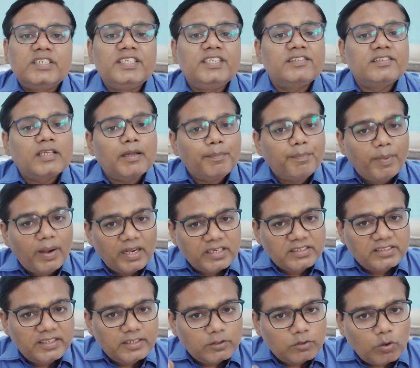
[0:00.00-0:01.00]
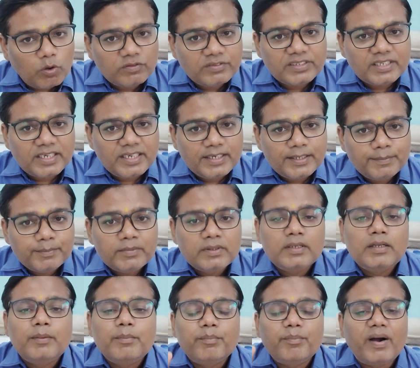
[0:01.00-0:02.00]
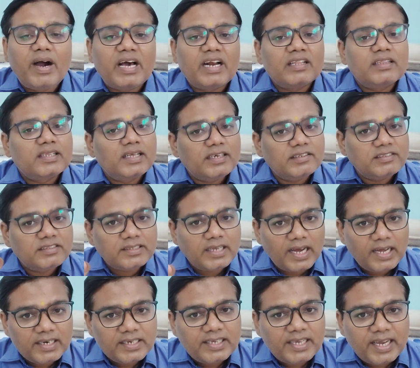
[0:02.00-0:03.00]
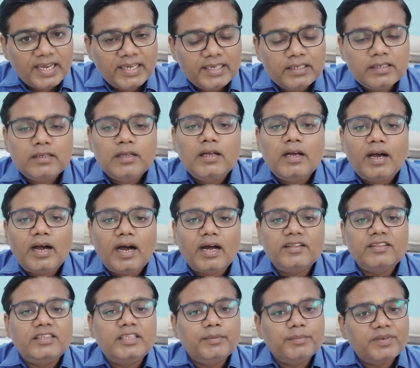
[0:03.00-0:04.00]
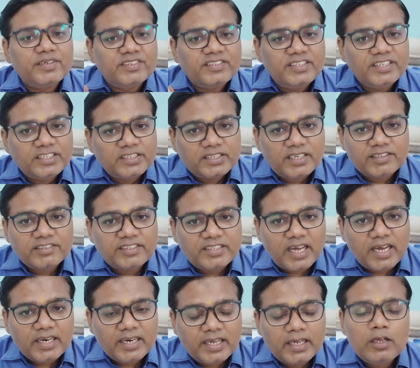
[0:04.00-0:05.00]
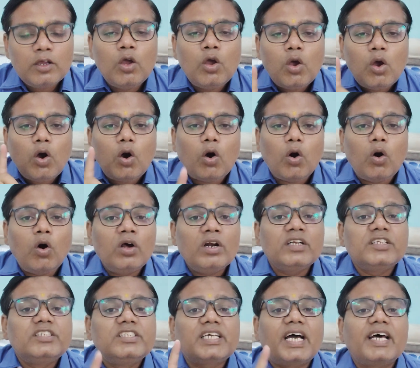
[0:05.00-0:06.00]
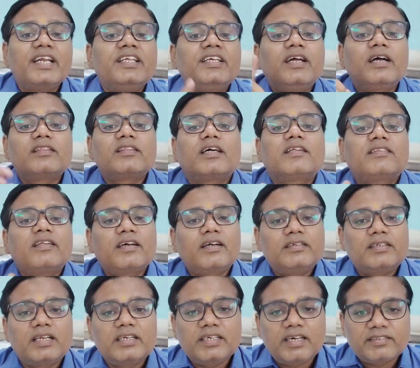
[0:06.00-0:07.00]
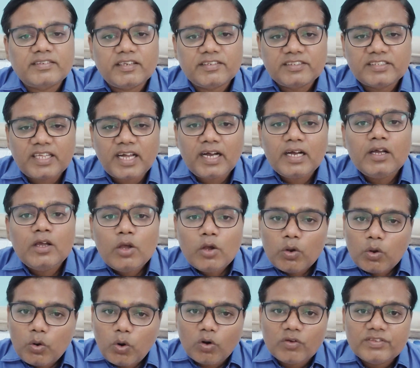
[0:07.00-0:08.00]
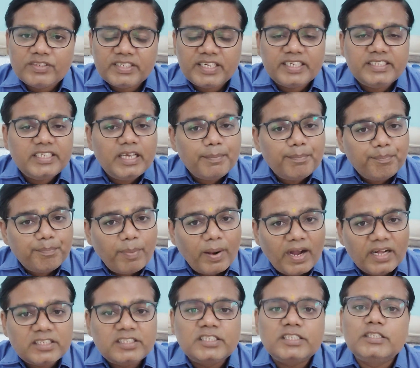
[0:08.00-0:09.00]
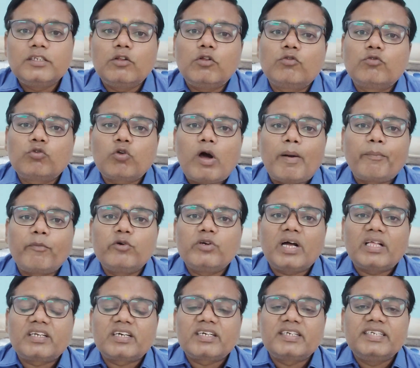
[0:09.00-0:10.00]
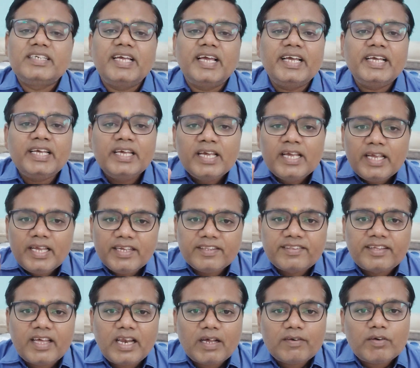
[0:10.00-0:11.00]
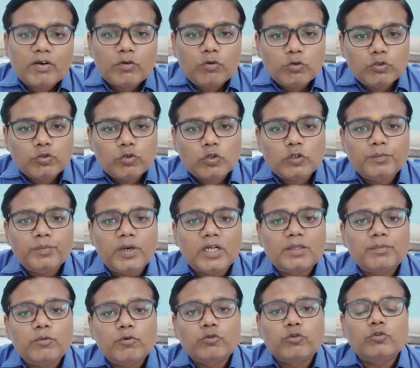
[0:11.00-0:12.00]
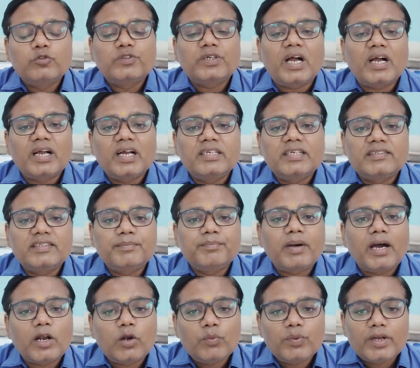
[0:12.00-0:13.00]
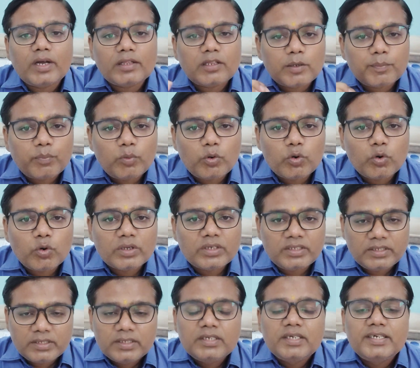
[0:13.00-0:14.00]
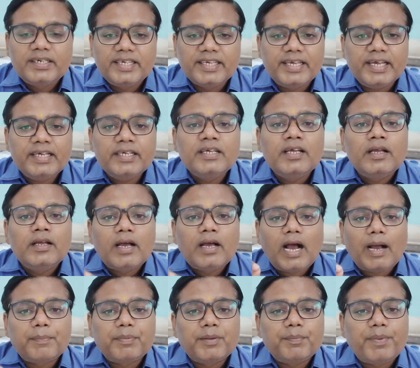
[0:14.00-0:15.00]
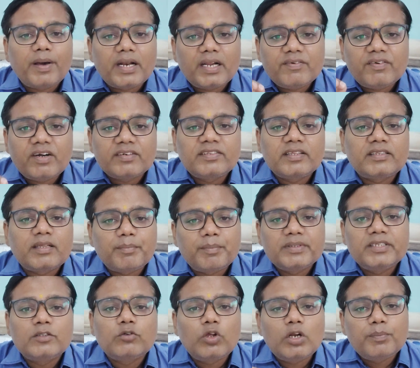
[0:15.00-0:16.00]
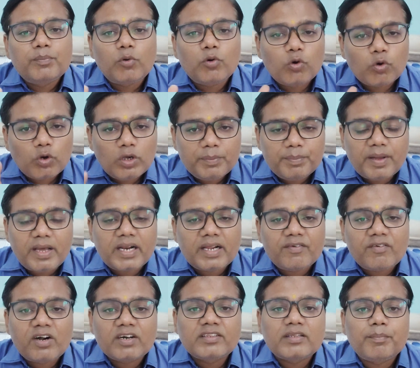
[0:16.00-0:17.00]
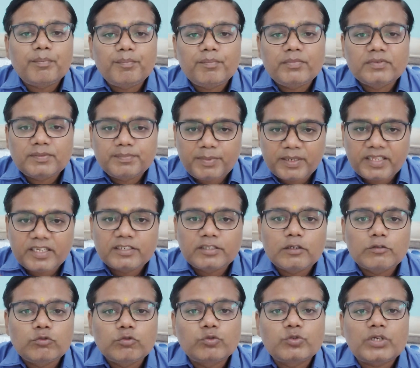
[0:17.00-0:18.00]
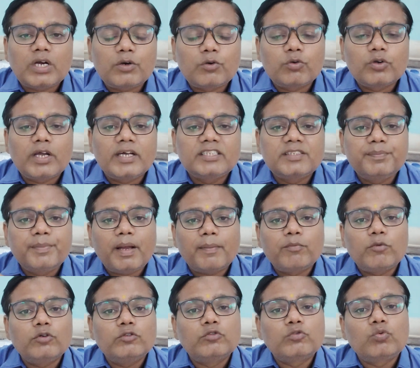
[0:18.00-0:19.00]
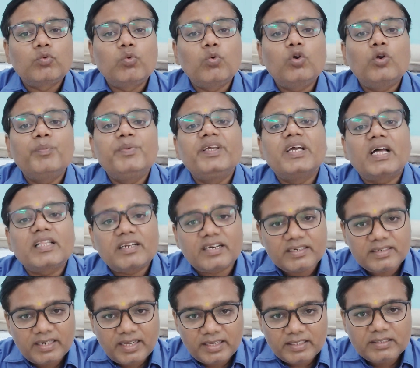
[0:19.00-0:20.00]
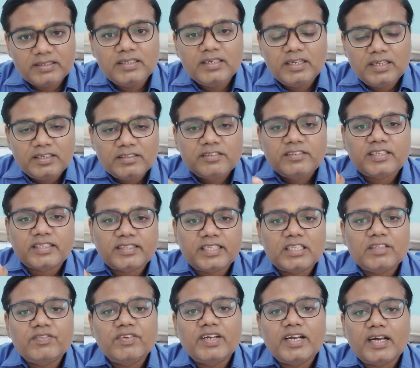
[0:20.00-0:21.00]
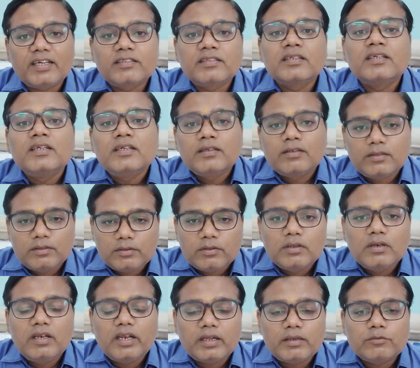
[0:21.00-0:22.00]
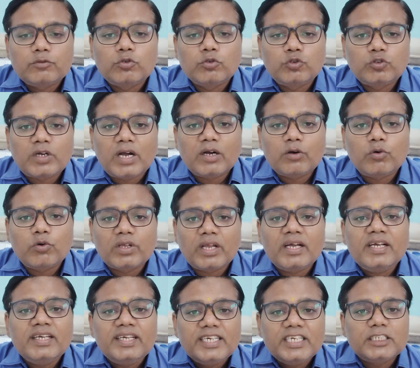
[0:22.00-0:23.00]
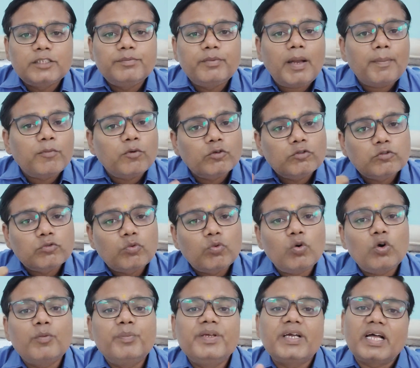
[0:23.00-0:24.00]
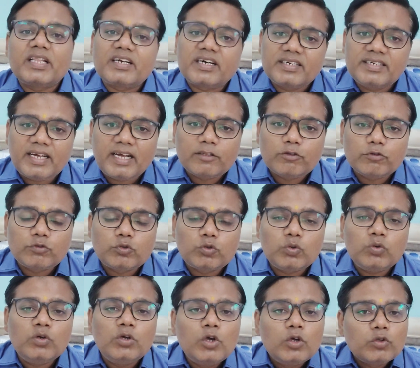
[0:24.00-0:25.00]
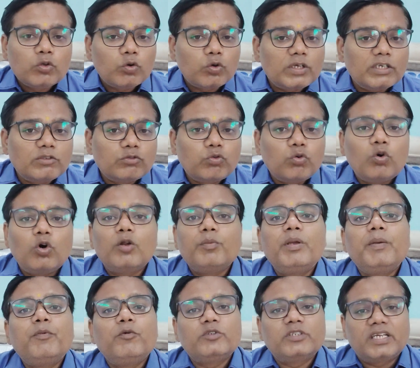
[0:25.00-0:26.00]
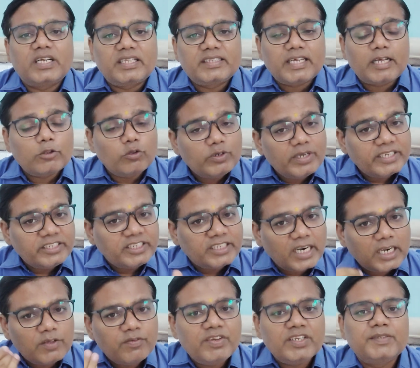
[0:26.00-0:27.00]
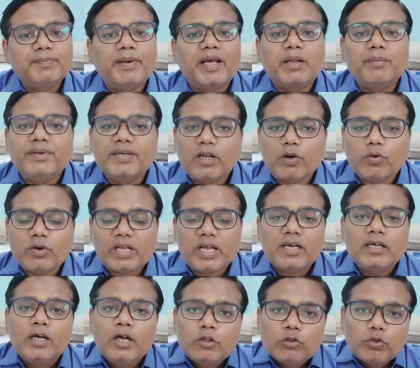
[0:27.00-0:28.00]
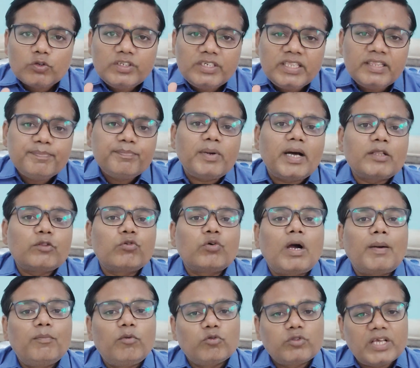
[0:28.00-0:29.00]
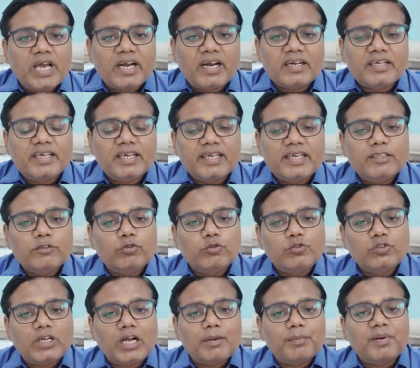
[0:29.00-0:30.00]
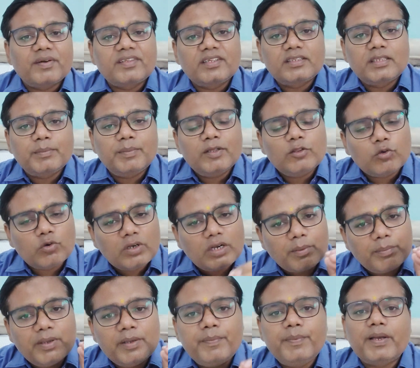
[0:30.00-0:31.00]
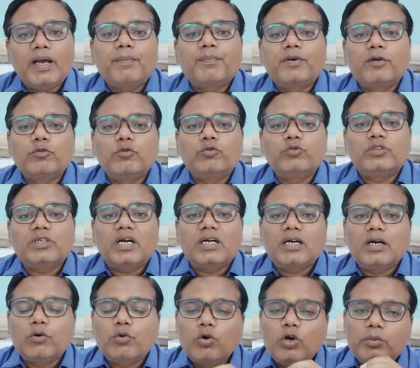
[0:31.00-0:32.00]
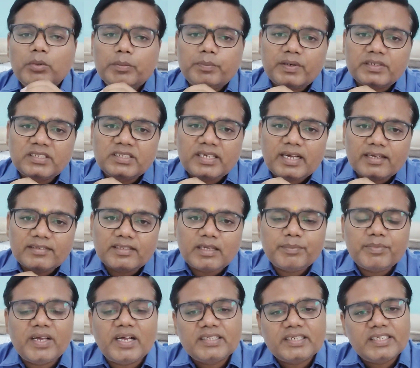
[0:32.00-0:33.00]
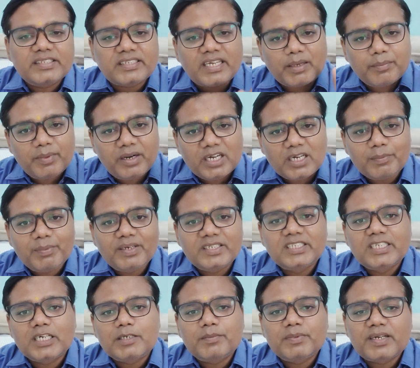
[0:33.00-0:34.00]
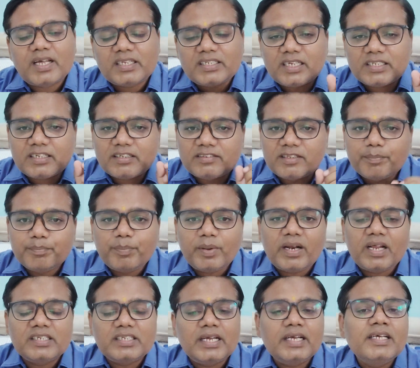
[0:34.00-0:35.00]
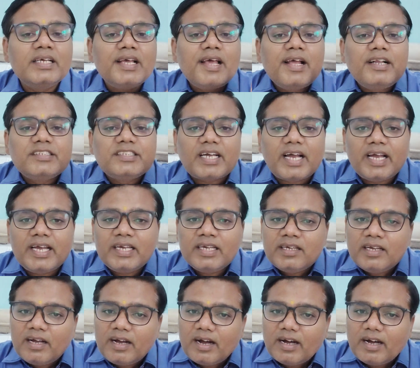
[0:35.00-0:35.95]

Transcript: शीर्ष के पांच देश कौन से हैं भारत का स्थान क्या है अंतिम किस देश का स्थान है और जारीकर्ता संगठन या संस्था कौन सी है ये पांच चीज़ें दोस्तों आपको याद रखनी है इसके अलावा कुछ कुछ महत्वपूर्ण सूचकांक है जैसे मानव विकास रिपोर्ट होगी ठीक है आपके पर्यावरण से संबंधित कोई रिपोर्ट हो गई पर्यावरण प्रदर्शन सूचकांक हो गया इसमें आपको स्कोर भी याद रखना है सतत विकास सूचकांक हो गया इसमें आपको स्कोर भी याद रखना है दोस्तों क्योंकि स्कोर भी पूछा जाता है तो ये छठवीं पैरामीटर हो गया तो इन बातों का आप लोग ध्यान रखेंगे सूचकांक पढ़ते समय तो कभी भी आपका सूचकांक का कोई भी प्रश्न कैसा भी आ जाए चाहे मल्टीपल स्टेटमेंट आ जाए चाहे सिंपल आ जाए चाहे